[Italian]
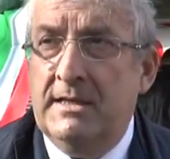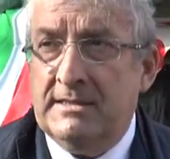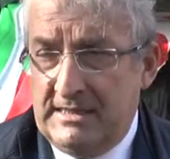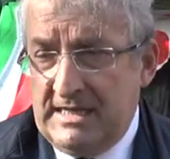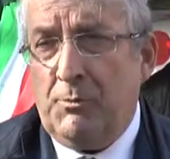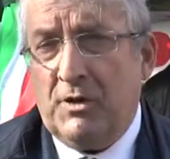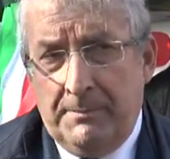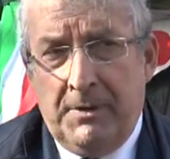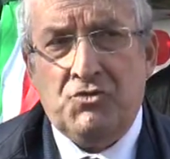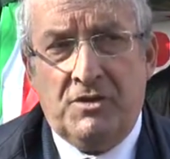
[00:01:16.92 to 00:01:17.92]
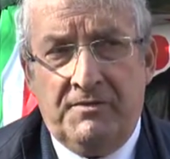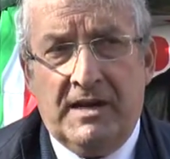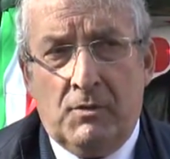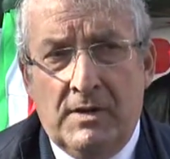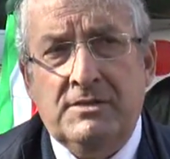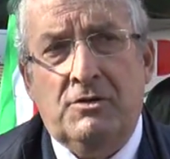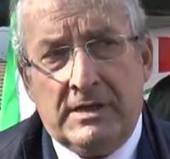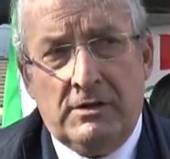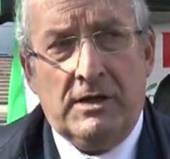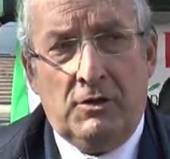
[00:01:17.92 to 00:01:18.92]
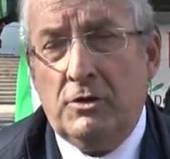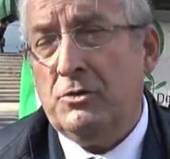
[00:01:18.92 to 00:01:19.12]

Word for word: Se siamo capaci di fare questo io credo che noi